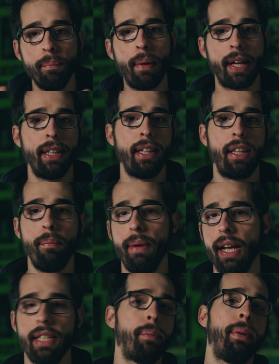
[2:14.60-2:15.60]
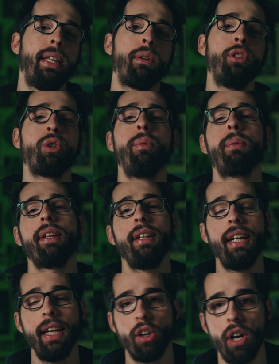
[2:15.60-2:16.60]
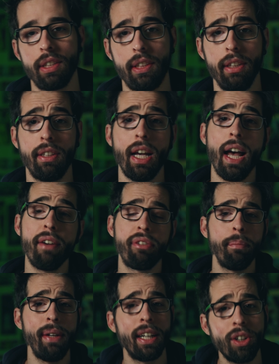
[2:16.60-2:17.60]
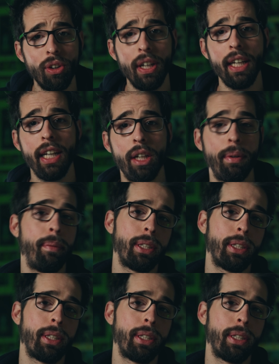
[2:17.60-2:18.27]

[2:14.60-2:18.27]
impacchettate bene, sapete quando comprate nei negozi dite eh fammi l'angolino, ma,